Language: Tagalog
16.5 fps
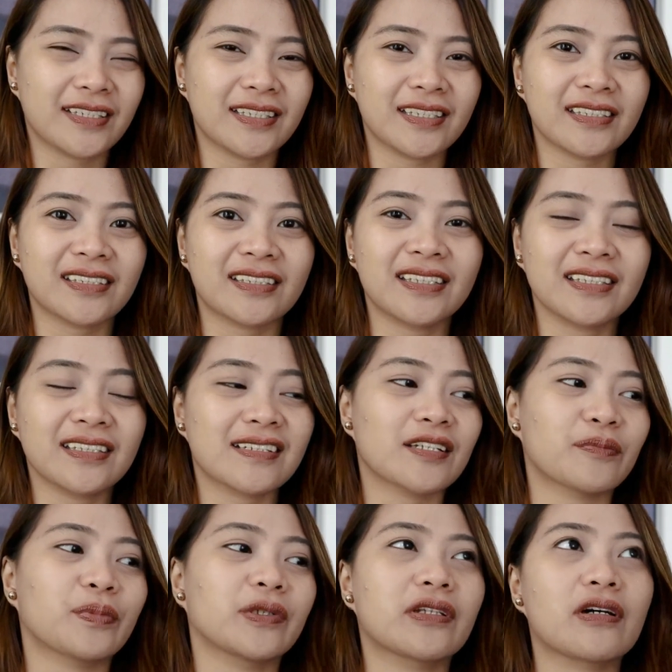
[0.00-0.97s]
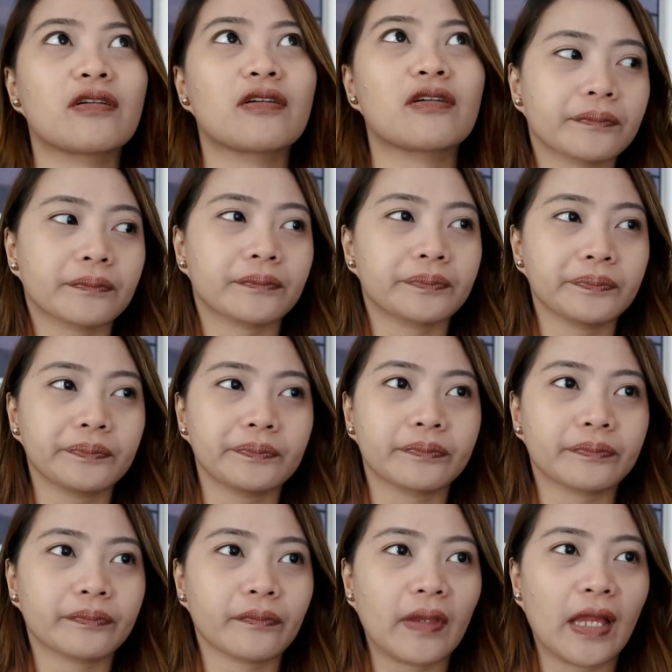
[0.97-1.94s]
Kasi sinisipan ako.
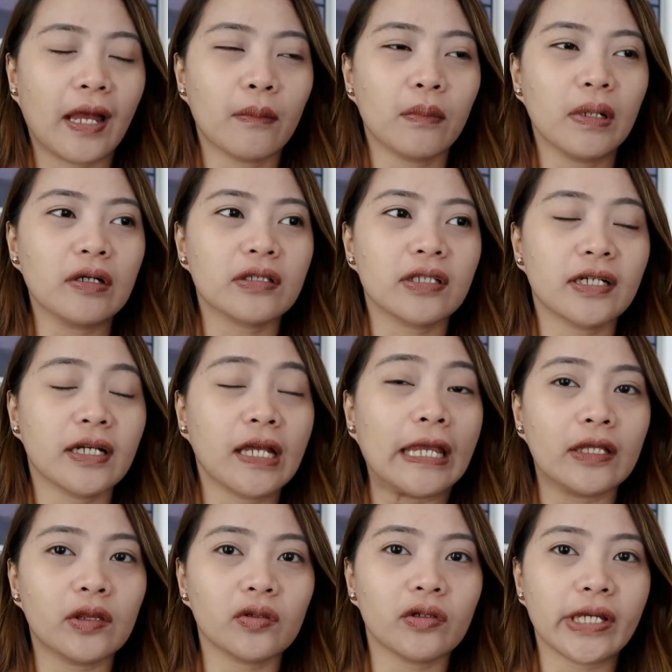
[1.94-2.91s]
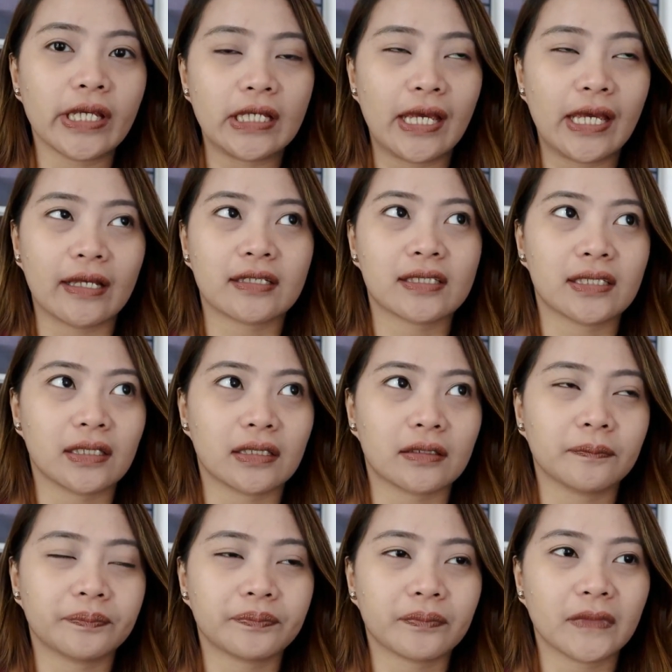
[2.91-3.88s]
About the A2A exit.